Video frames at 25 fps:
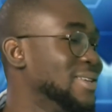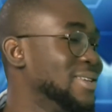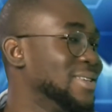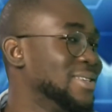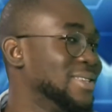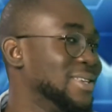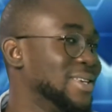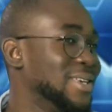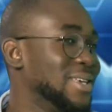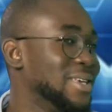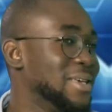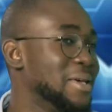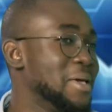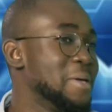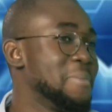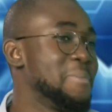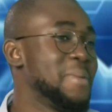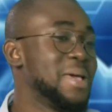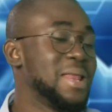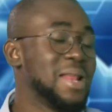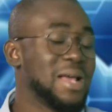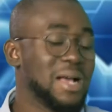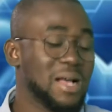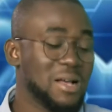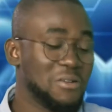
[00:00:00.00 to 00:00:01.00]
Et,
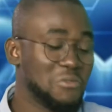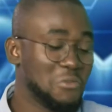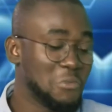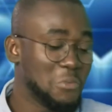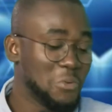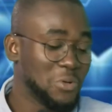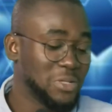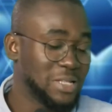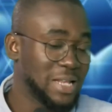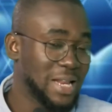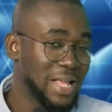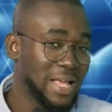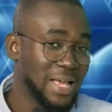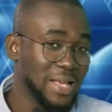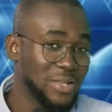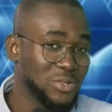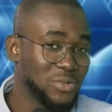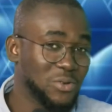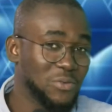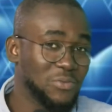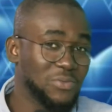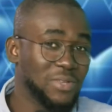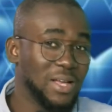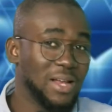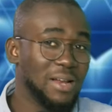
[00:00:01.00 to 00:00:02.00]
maintenant, quand vous posez les
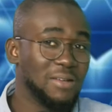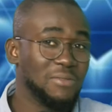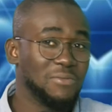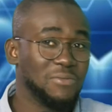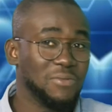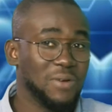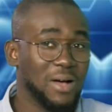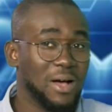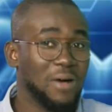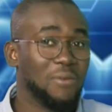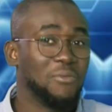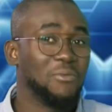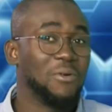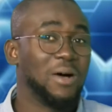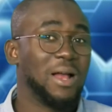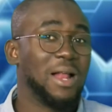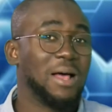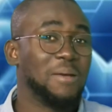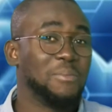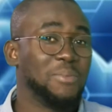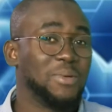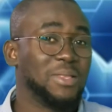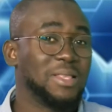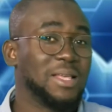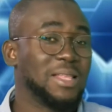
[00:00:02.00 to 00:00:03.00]
questions, vous allez voir,
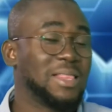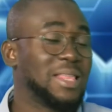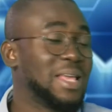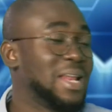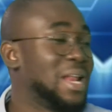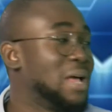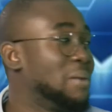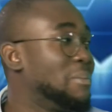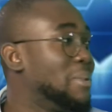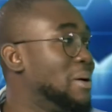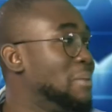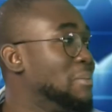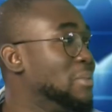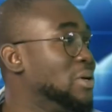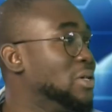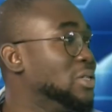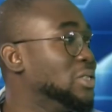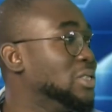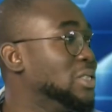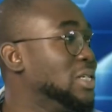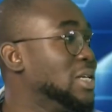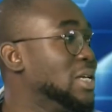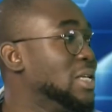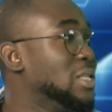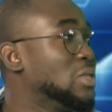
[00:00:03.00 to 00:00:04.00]
voilà, peut-être elle n'a pas
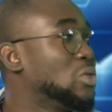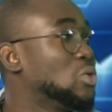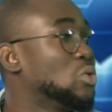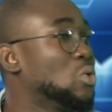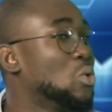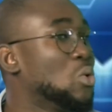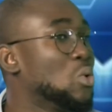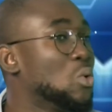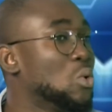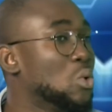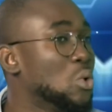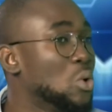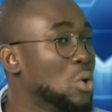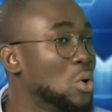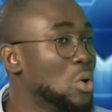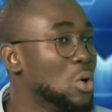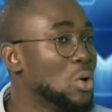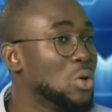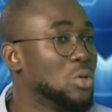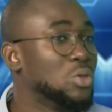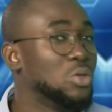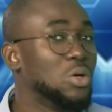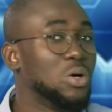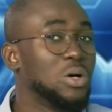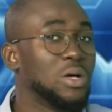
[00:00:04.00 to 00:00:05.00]
mangé tôt,
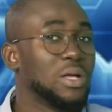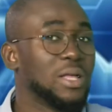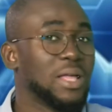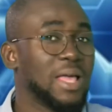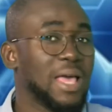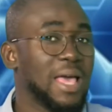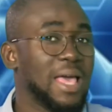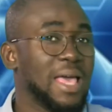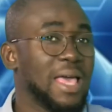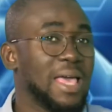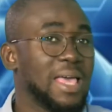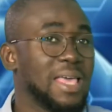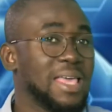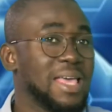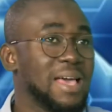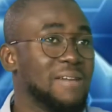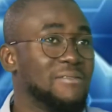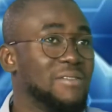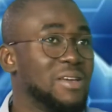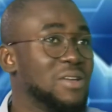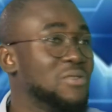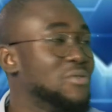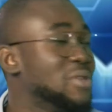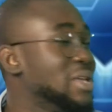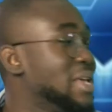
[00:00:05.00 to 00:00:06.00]
donc euh, il y
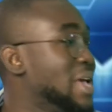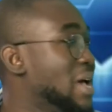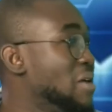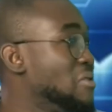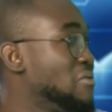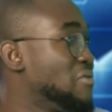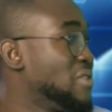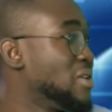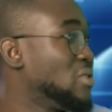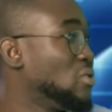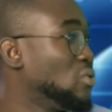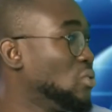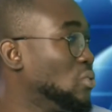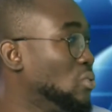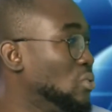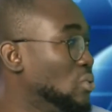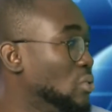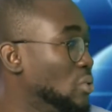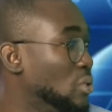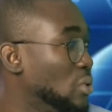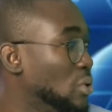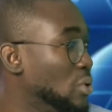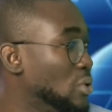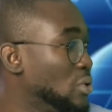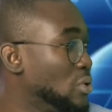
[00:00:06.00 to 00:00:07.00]
avait une, il y a une fin
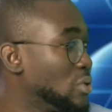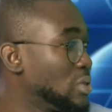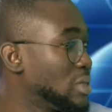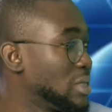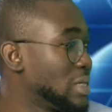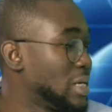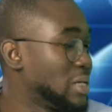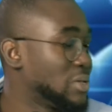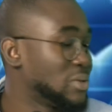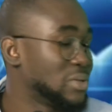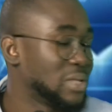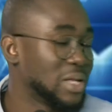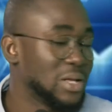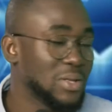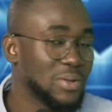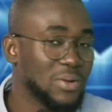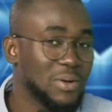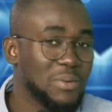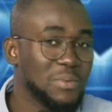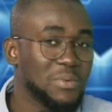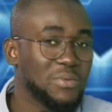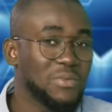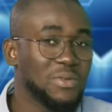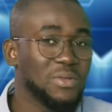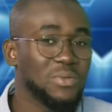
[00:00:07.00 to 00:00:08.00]
douloureuse, ça se traduit
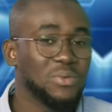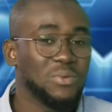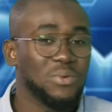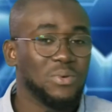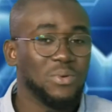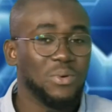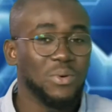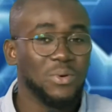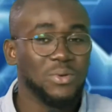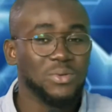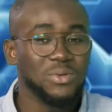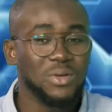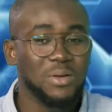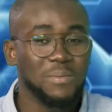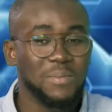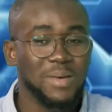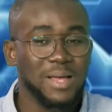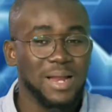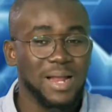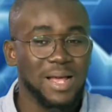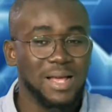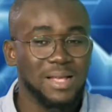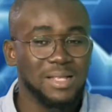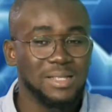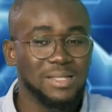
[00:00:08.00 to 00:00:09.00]
comme une fin douloureuse, comme
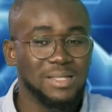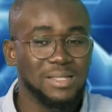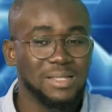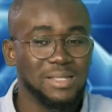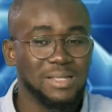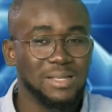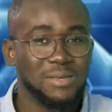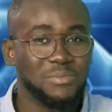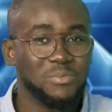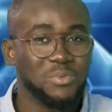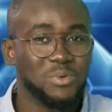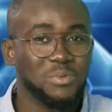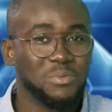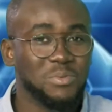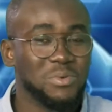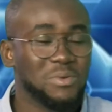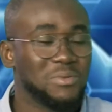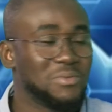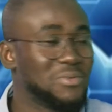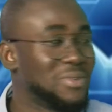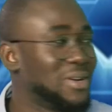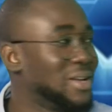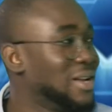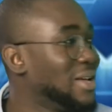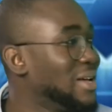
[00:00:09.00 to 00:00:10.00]
elle a dit, et puis
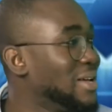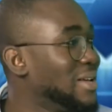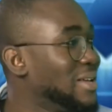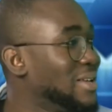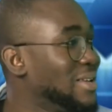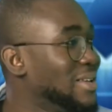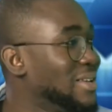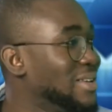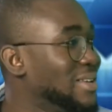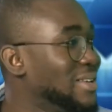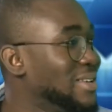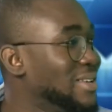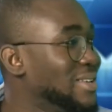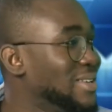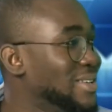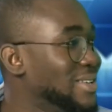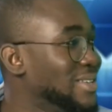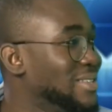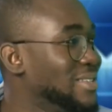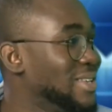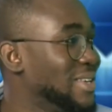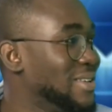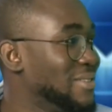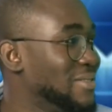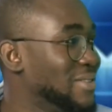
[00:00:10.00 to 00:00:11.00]
bon, voilà. Mm.
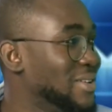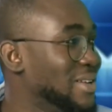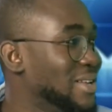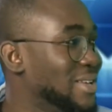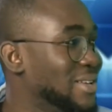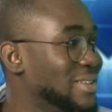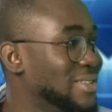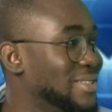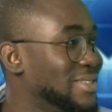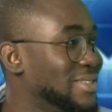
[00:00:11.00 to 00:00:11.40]
C'est voilà.